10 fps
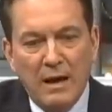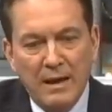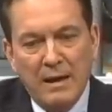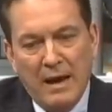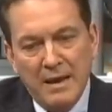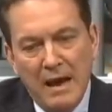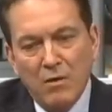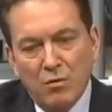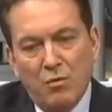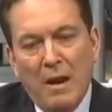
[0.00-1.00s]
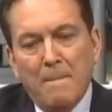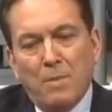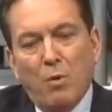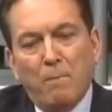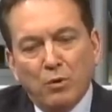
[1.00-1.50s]
hay, hay algo, el
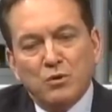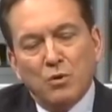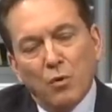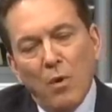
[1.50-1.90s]
propósito.